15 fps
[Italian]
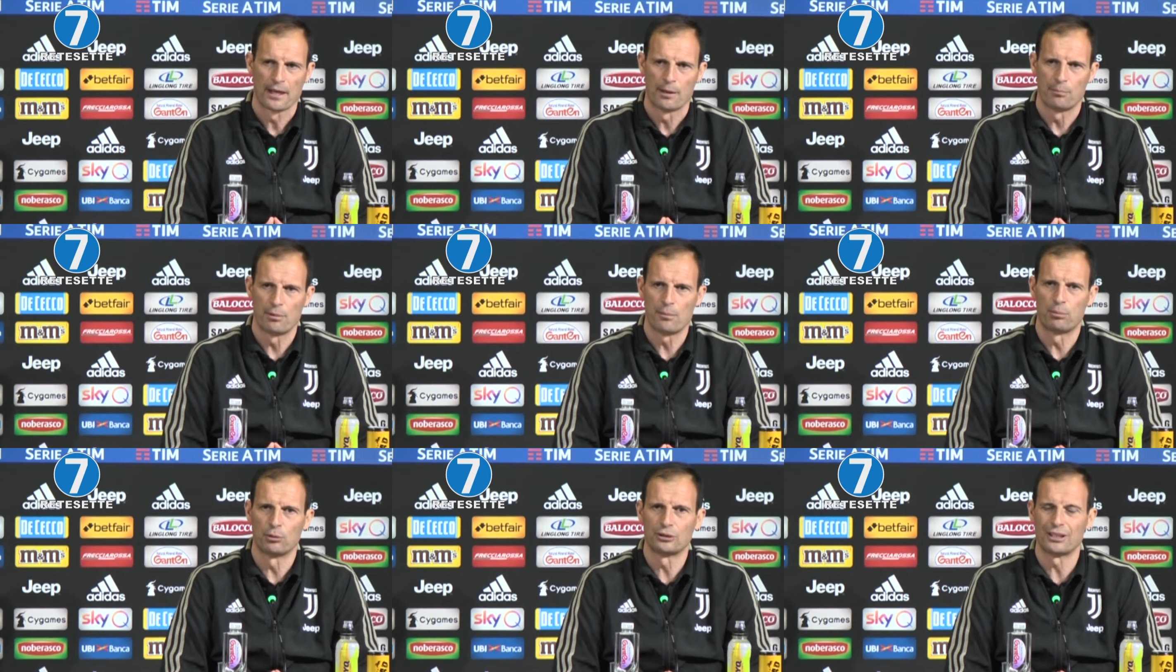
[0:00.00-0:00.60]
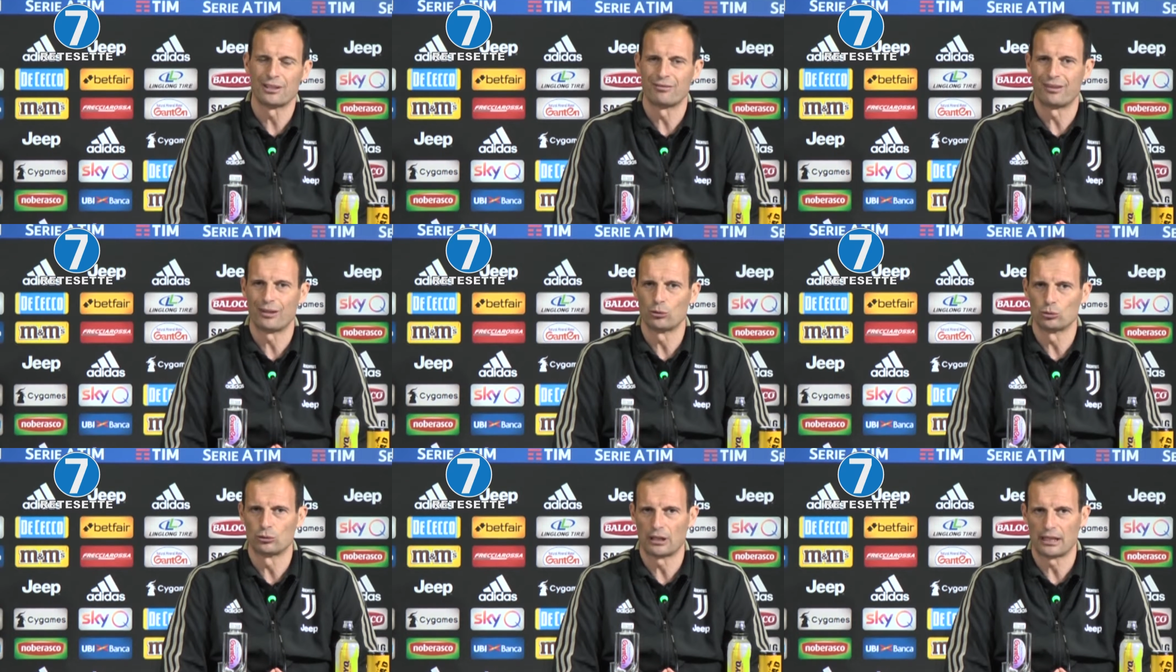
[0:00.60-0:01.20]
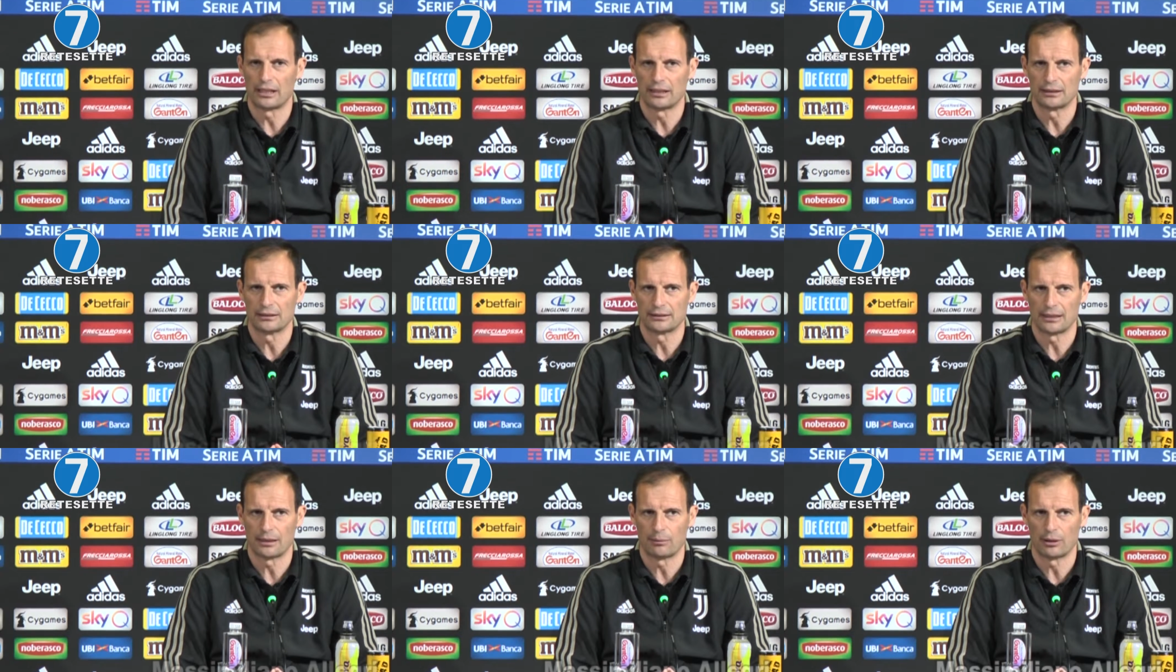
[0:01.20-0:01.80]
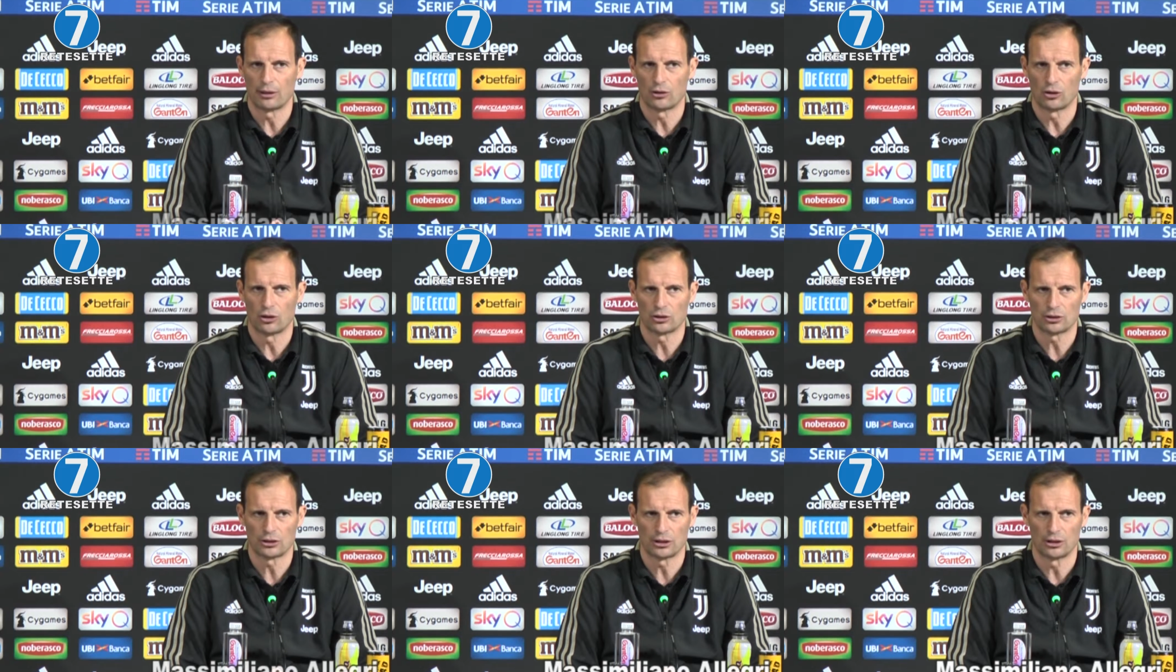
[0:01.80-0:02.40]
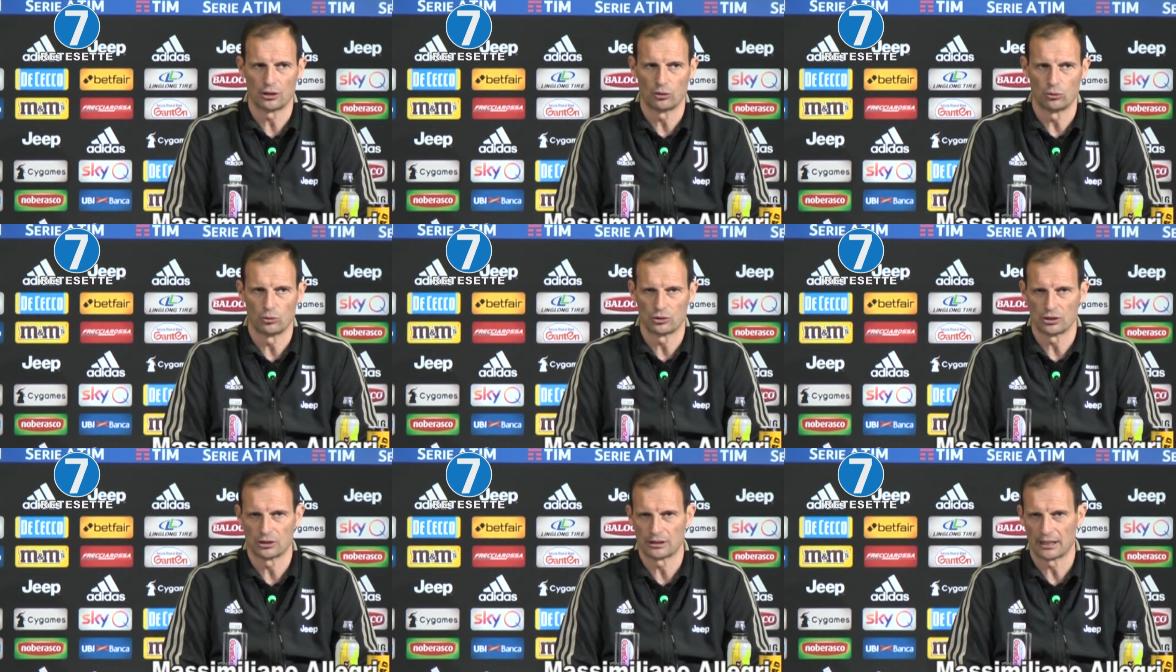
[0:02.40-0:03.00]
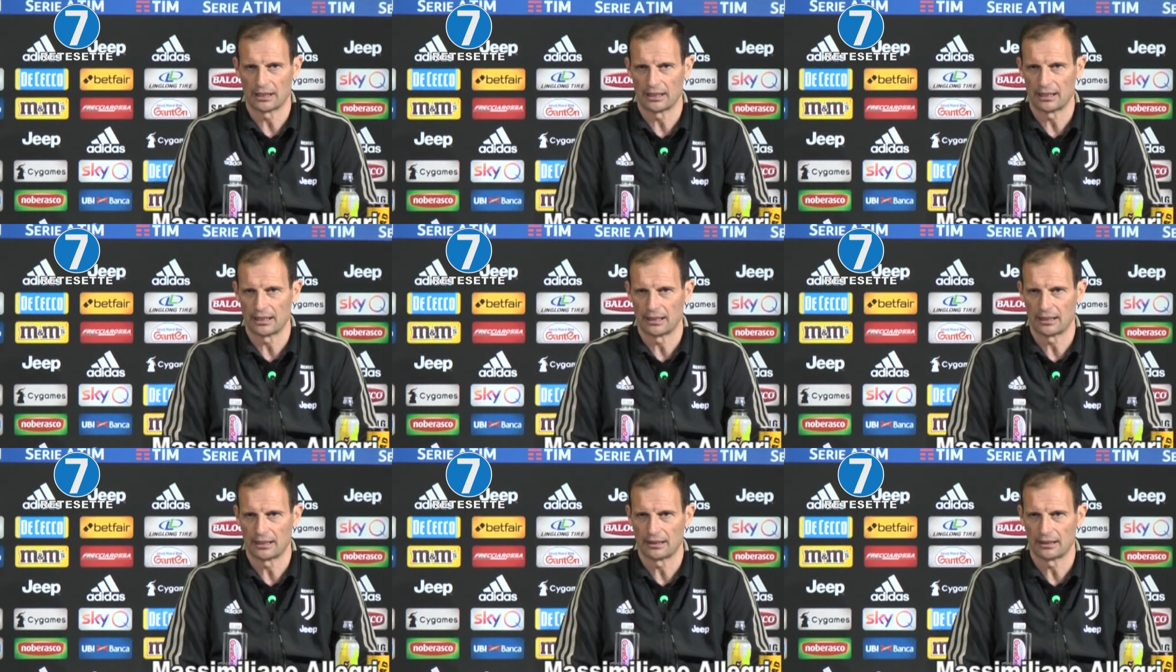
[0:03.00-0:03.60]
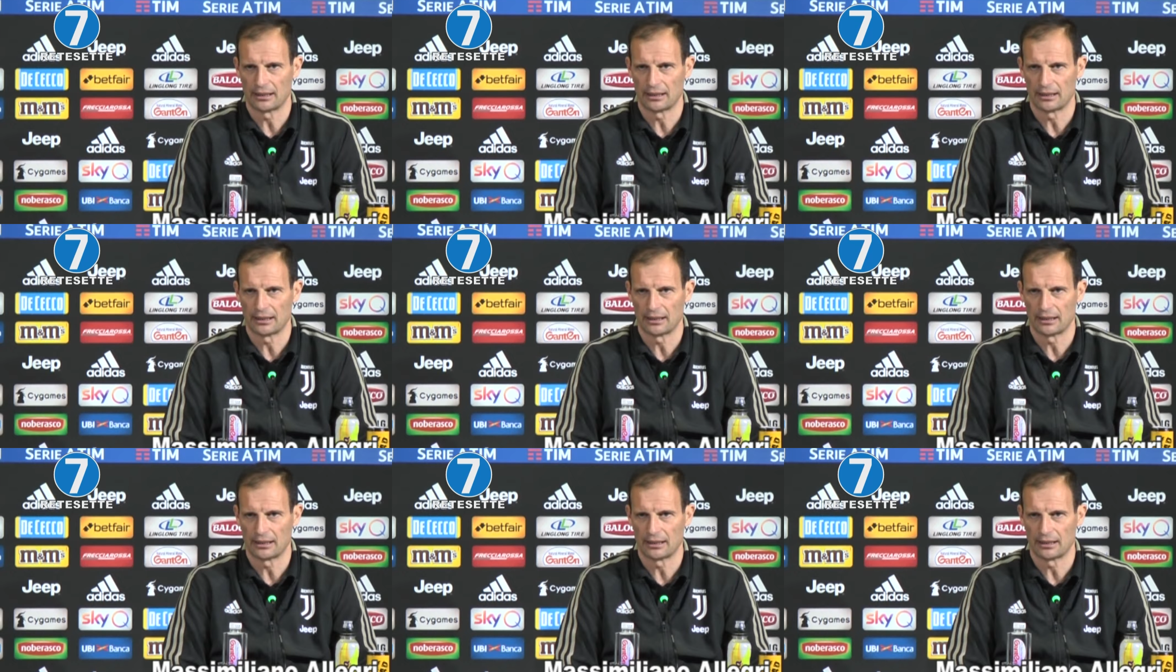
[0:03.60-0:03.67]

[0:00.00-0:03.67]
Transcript: per poter valutare insieme le cose. Lui si sta,